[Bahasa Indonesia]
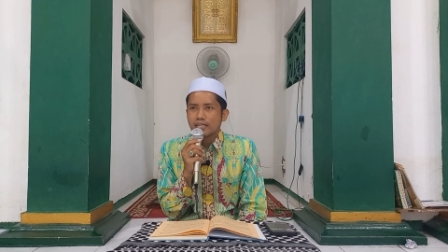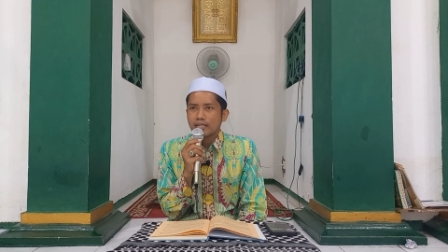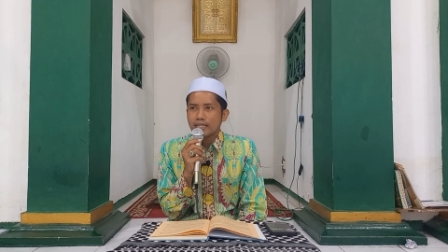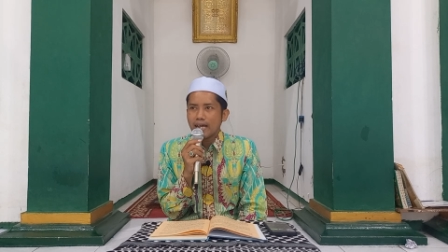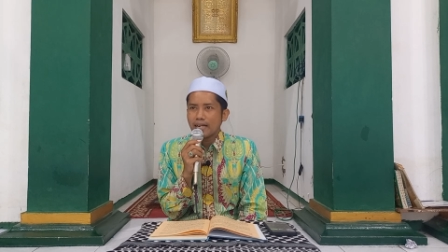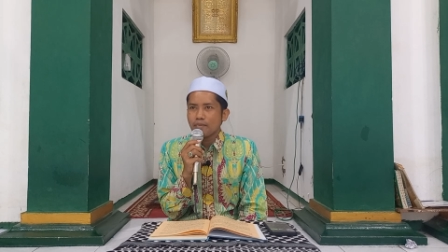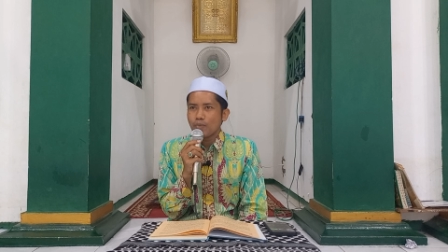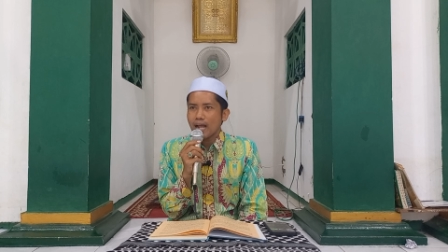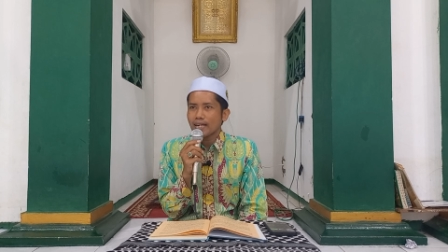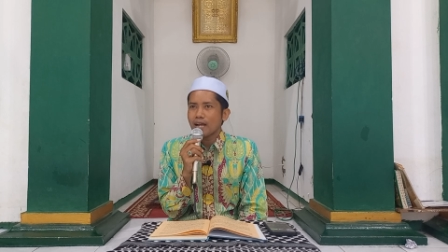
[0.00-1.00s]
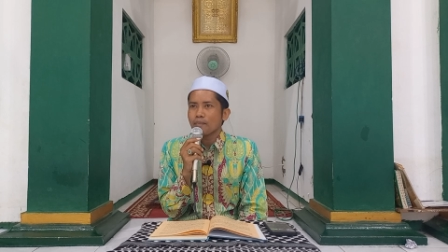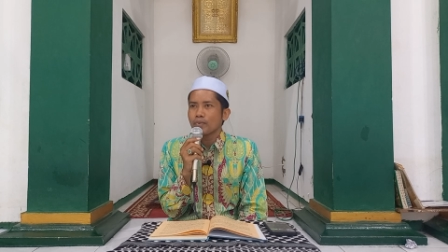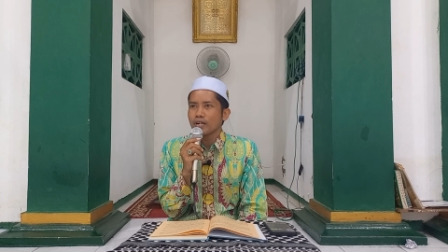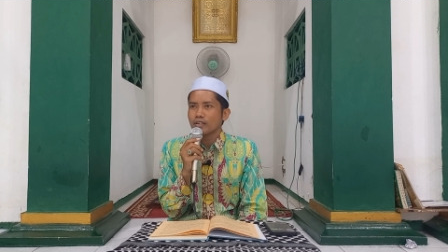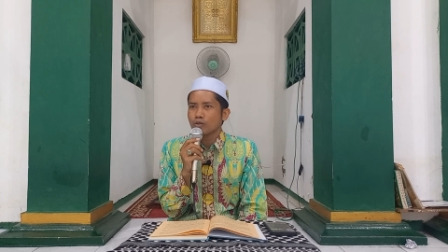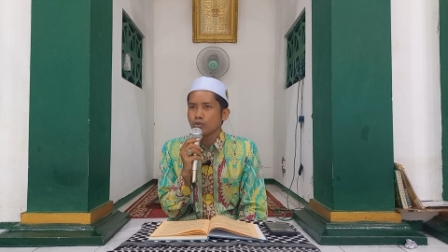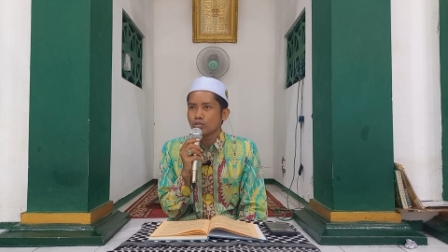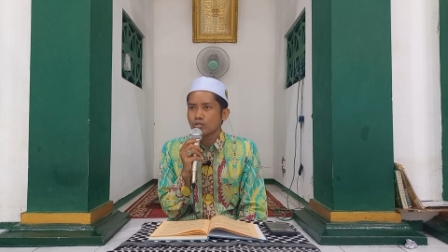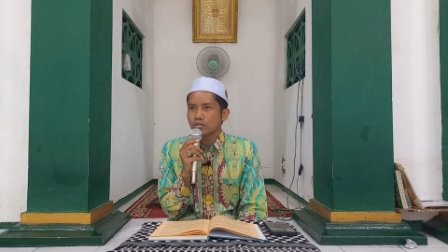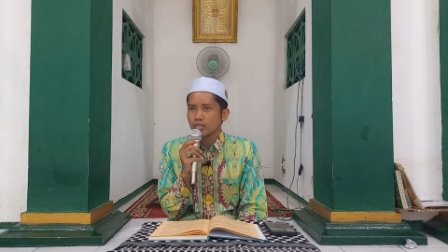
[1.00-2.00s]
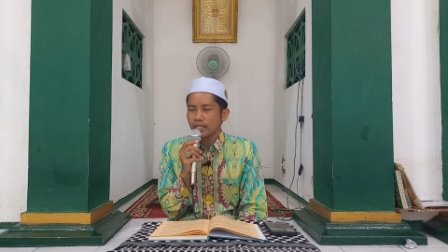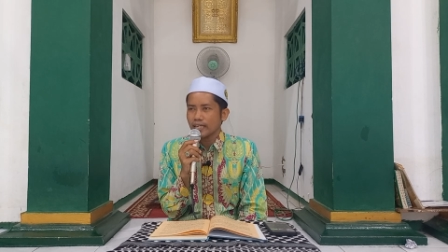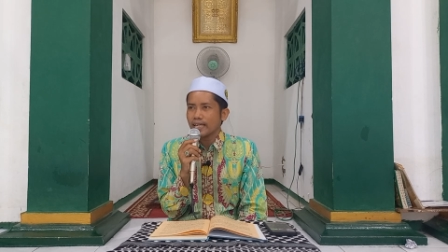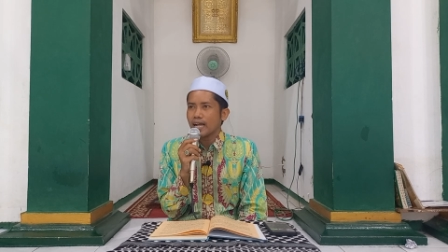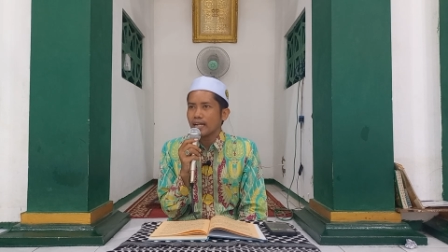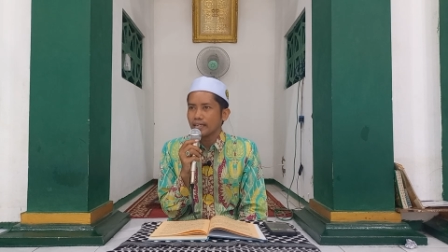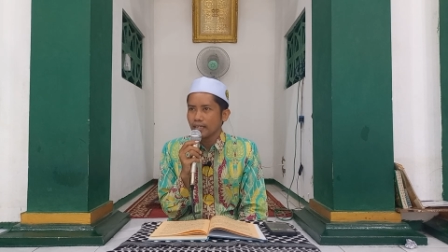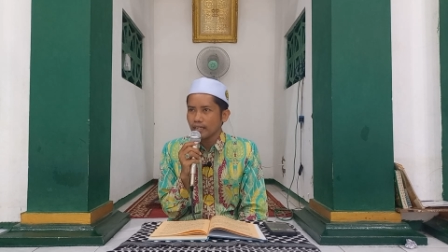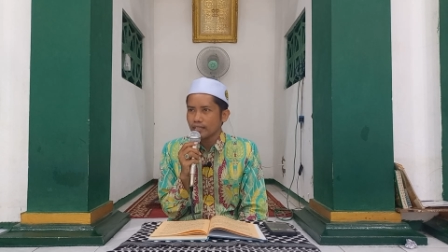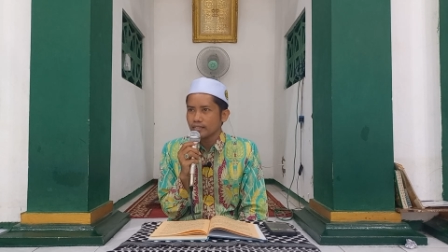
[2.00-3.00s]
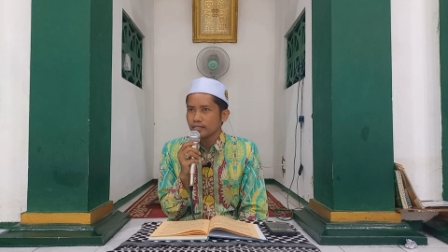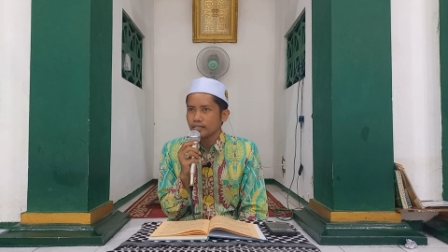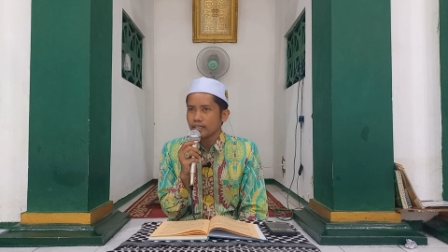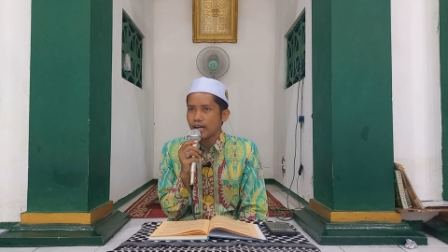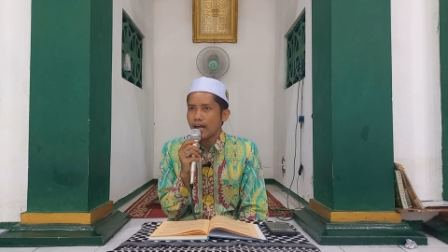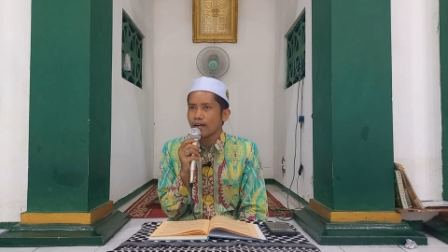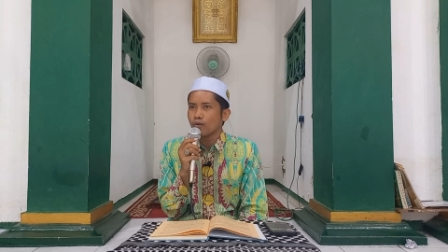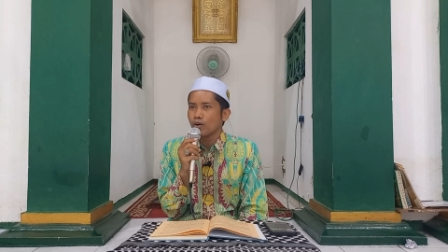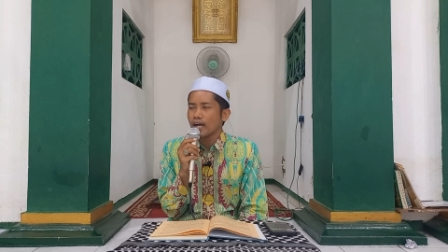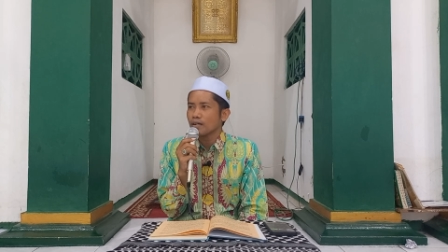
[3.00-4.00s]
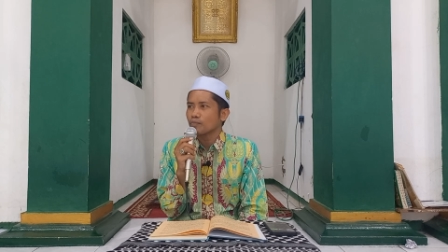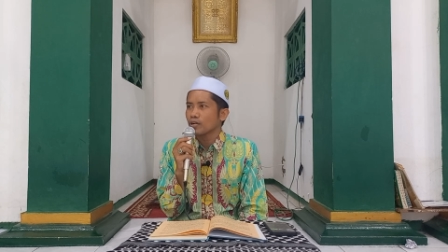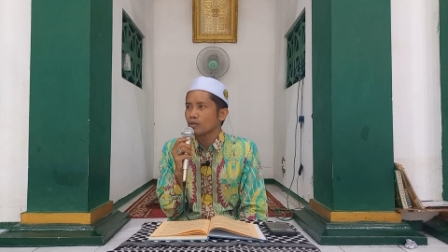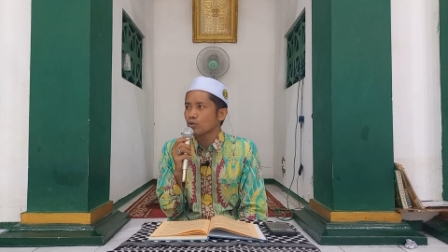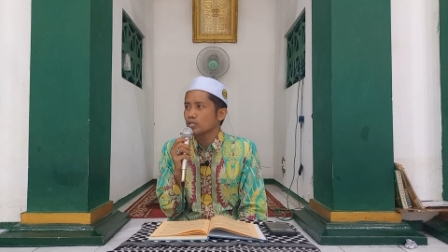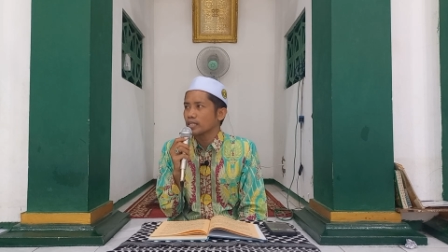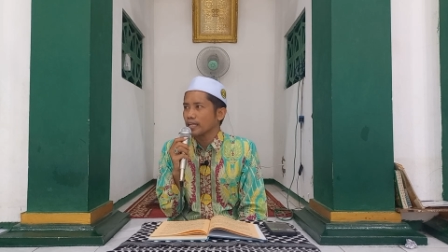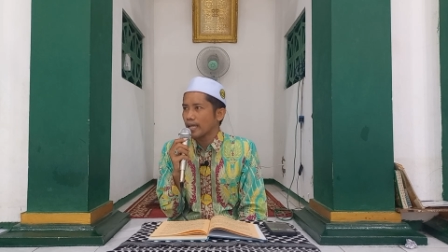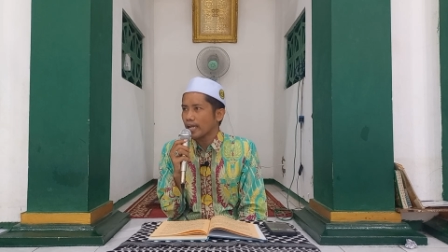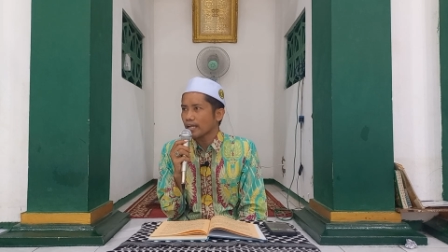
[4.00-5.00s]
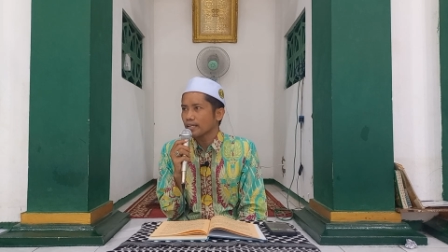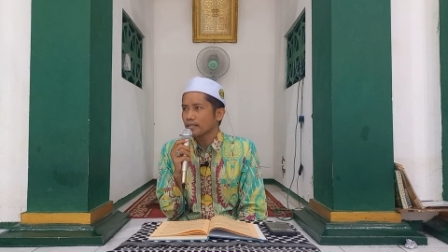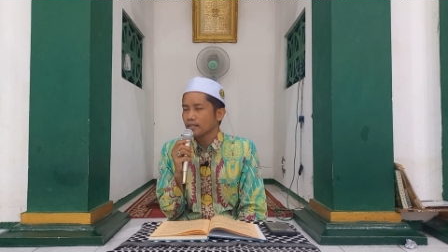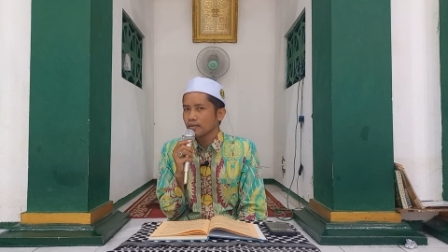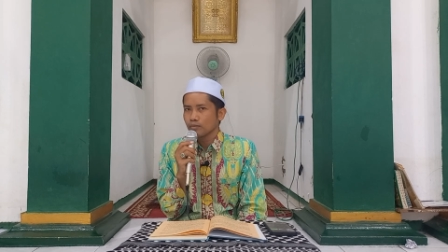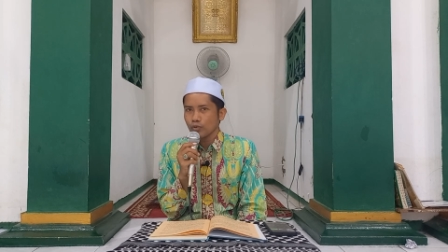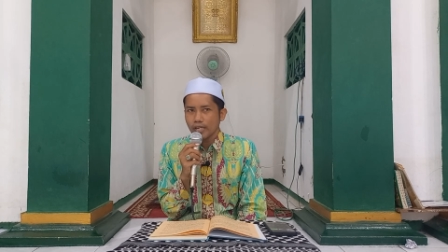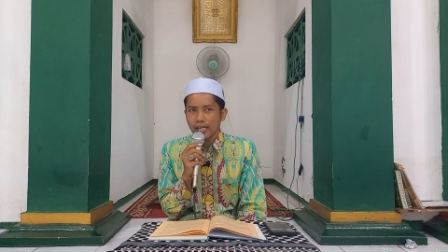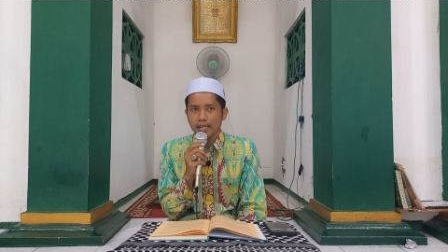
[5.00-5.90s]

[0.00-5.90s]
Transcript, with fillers: Daripada bagus nengi ada, anguan bagus nengi budi.